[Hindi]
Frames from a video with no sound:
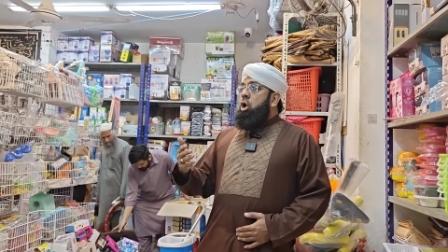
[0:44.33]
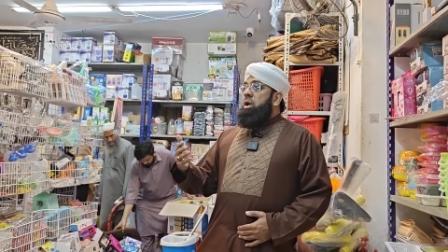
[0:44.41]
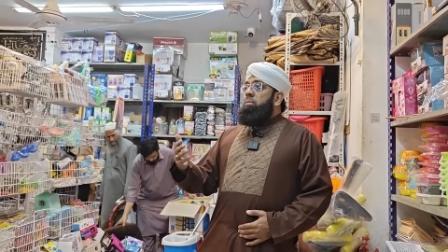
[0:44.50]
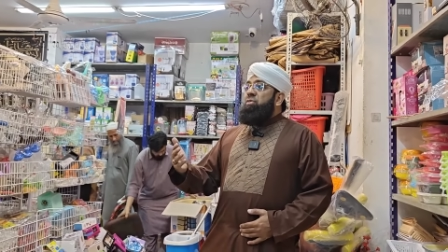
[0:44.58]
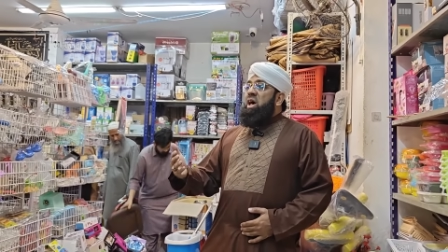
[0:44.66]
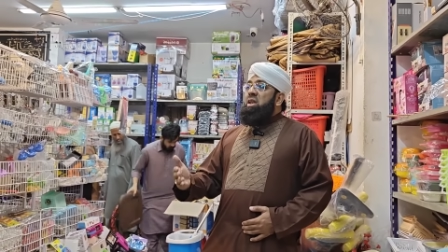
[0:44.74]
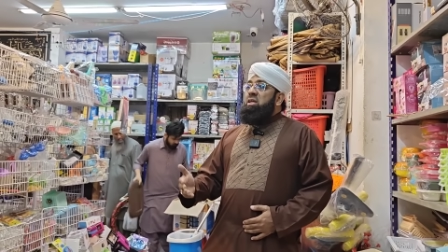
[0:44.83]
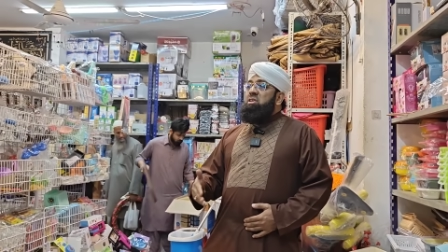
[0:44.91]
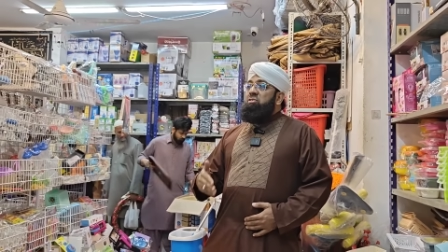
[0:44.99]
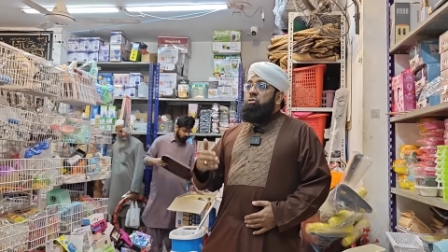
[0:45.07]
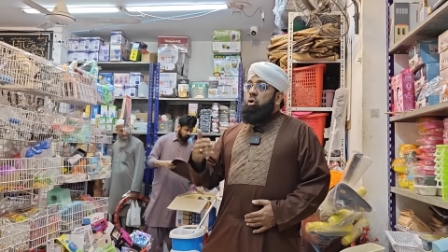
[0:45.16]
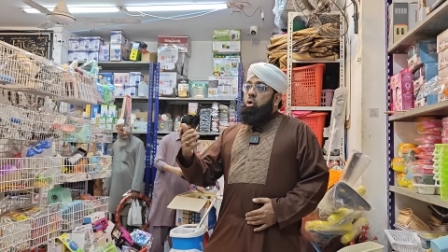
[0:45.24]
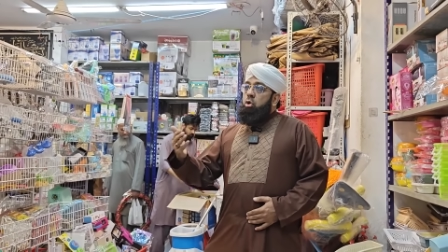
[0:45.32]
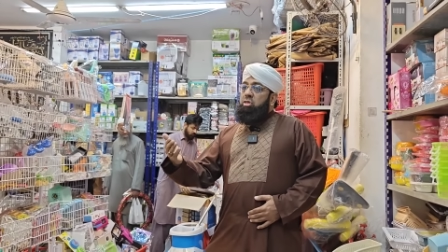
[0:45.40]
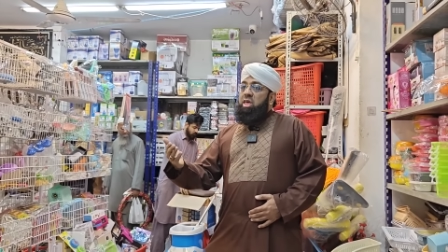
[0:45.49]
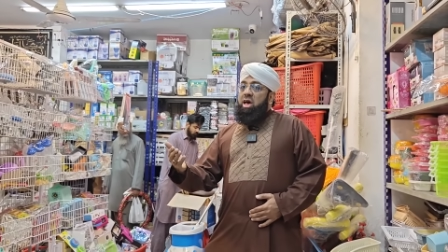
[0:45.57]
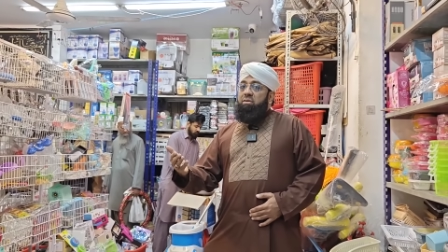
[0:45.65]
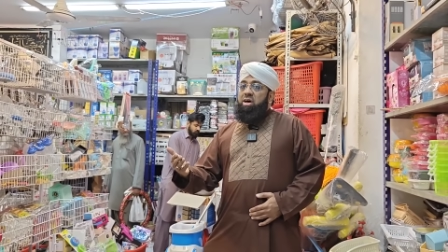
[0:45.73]
और रमजान की
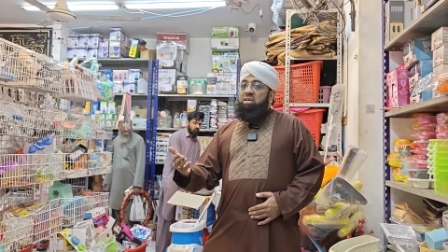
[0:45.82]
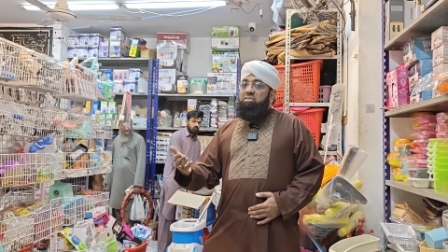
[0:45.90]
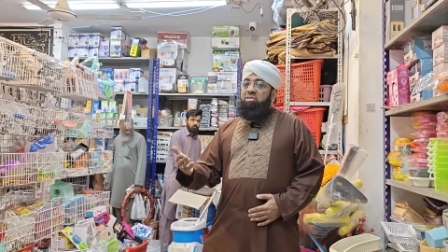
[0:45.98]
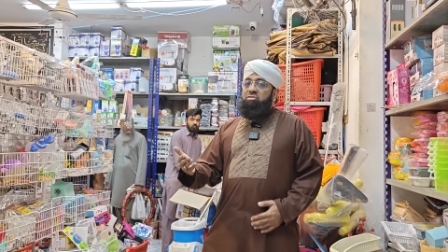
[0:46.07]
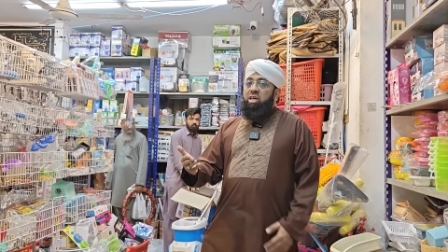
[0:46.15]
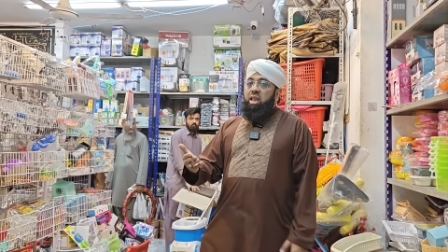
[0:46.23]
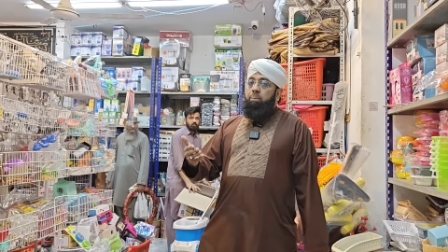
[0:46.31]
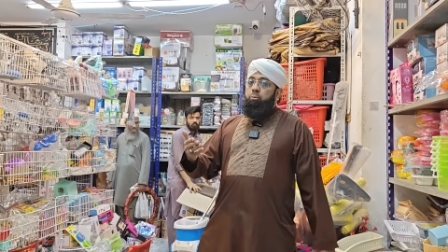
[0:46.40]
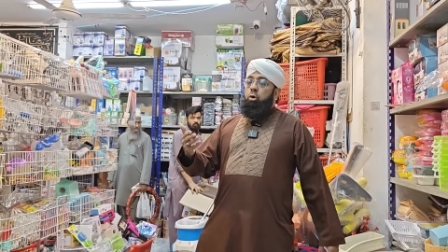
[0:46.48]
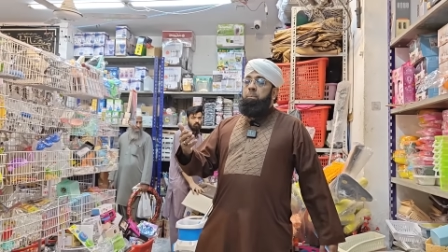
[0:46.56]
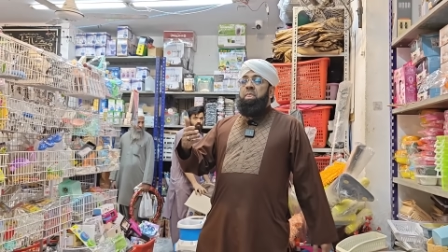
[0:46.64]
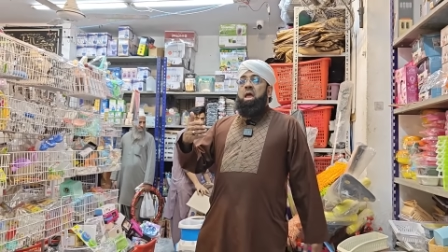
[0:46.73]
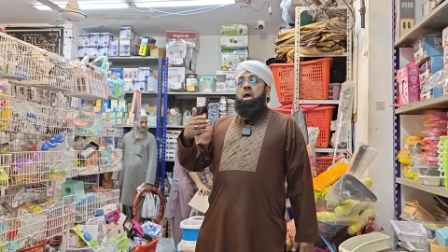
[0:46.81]
जरूरत के हवाले से इंशाल्लाह आपको